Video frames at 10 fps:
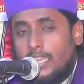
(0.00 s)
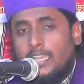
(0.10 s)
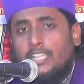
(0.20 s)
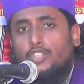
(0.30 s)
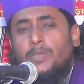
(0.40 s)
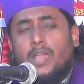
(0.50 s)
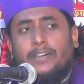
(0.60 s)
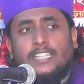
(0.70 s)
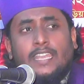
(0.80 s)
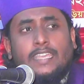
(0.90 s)
আল্লাহ তুমি
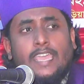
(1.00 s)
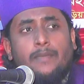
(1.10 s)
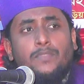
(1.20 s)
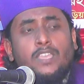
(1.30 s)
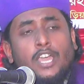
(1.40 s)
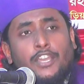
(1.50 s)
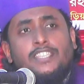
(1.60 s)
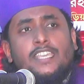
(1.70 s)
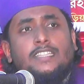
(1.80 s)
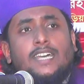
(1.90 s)
আমাদেরকে
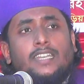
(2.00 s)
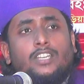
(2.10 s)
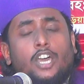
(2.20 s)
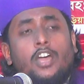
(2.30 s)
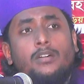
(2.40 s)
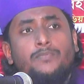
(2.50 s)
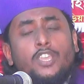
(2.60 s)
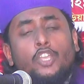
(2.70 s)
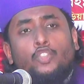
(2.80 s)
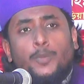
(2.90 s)
রিজিক দান করো
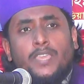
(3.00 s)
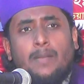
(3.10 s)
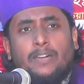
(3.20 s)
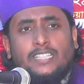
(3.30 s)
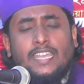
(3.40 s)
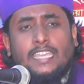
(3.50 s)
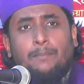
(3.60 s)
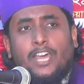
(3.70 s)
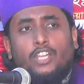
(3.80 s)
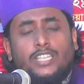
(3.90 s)
তুমি আমাদেরকে
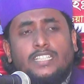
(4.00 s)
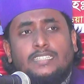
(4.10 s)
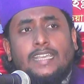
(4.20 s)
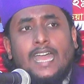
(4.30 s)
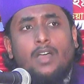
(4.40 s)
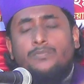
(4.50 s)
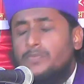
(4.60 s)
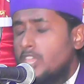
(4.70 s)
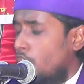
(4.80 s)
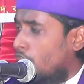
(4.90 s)
ভালো দিন দেখাও
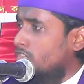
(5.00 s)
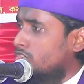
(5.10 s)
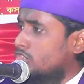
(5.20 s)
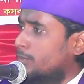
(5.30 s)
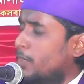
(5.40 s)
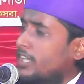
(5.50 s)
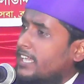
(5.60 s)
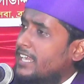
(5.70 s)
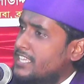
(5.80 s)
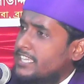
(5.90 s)
অন্তত
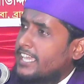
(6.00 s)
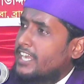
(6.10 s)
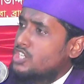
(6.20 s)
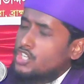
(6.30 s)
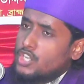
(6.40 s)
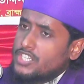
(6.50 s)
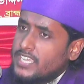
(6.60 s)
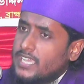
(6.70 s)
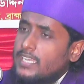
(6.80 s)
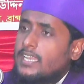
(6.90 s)
পক্ষে রিজিকের জন্য
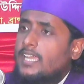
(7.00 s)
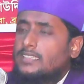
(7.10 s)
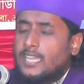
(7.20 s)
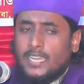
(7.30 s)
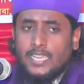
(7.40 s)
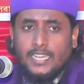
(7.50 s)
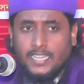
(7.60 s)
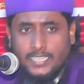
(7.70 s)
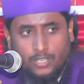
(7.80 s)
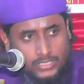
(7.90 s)
সেই আল্লাহ তালাকে
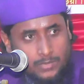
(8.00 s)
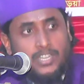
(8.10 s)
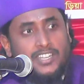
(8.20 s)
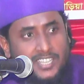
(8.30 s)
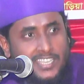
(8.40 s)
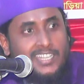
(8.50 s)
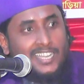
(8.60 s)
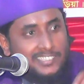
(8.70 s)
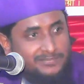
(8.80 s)
ডাকে কথা বলেন ঠিক কিনা